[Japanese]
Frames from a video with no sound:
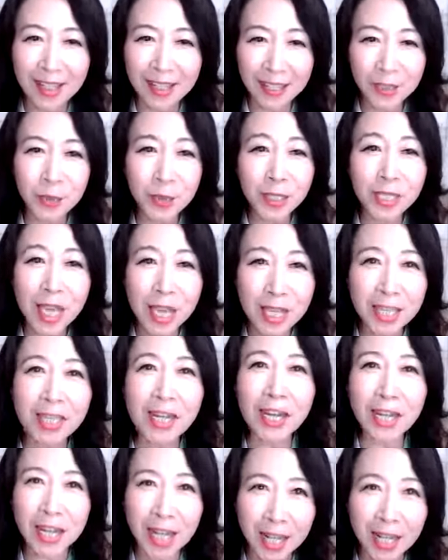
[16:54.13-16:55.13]
受け
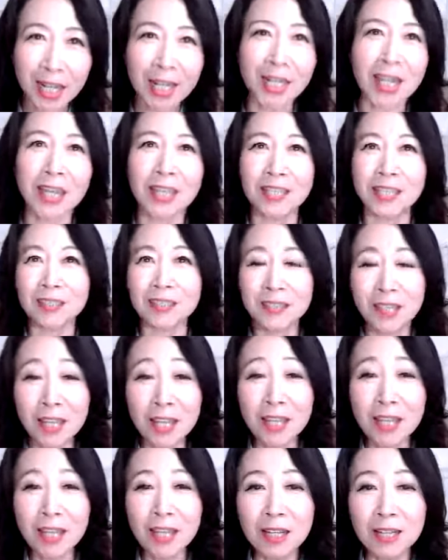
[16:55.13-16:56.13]
入れられないんです
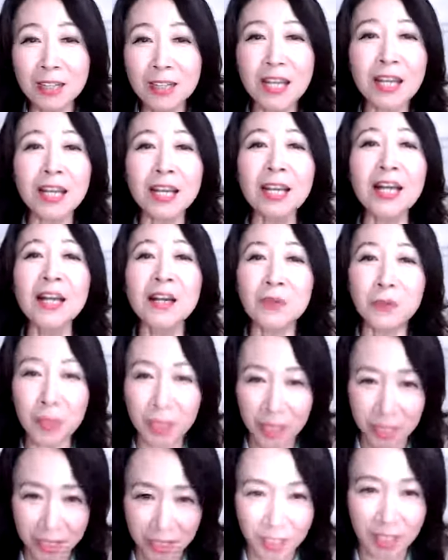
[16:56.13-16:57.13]
ね。だから
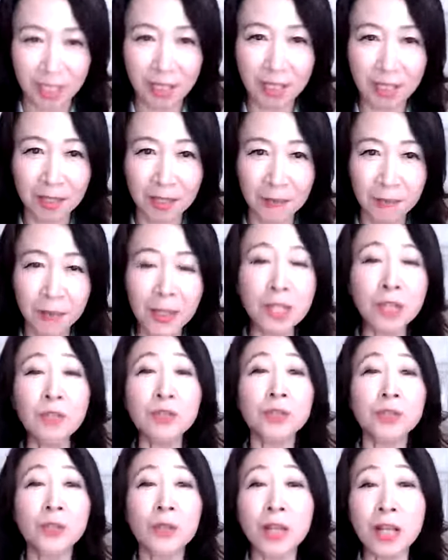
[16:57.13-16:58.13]
私。だけ
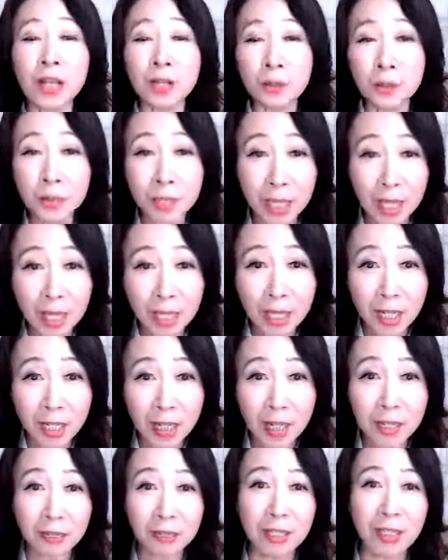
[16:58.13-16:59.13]
どそれが受け入
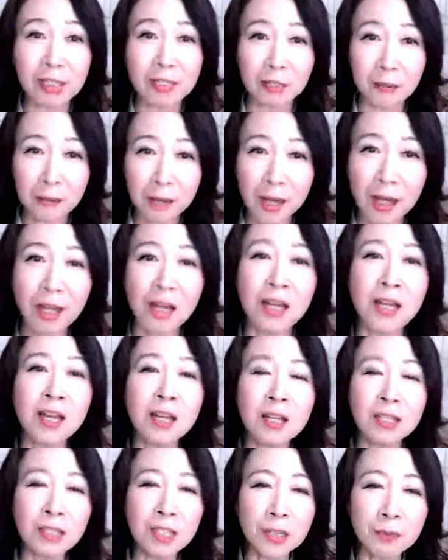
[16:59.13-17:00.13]
れれる方は、
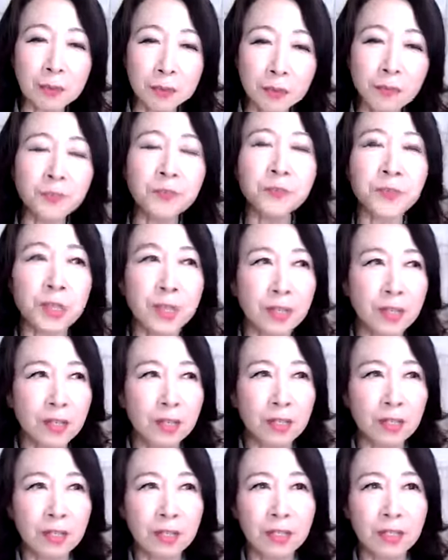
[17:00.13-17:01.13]
多分、
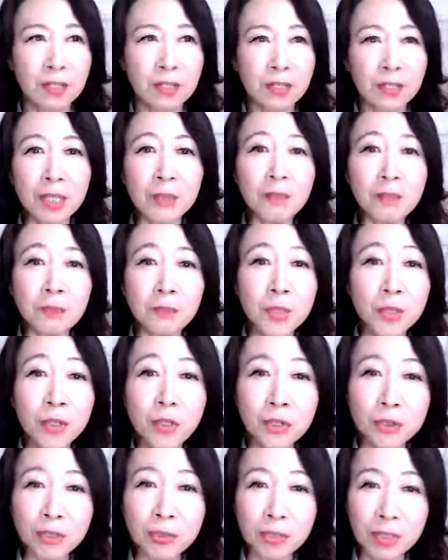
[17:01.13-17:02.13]
多分魅
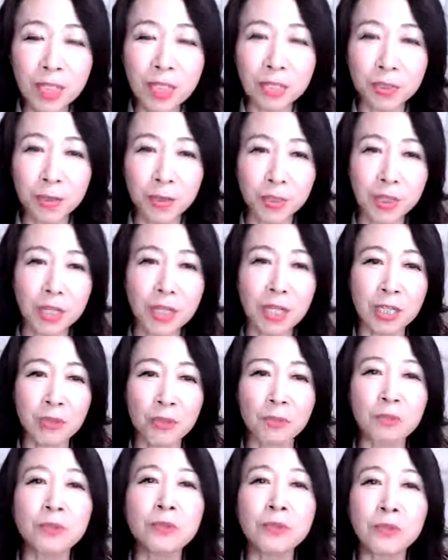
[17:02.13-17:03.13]
力のない女性だ
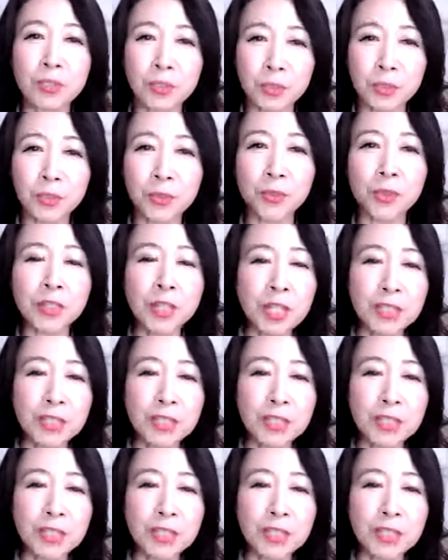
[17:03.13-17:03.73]
と思うんですよ。それで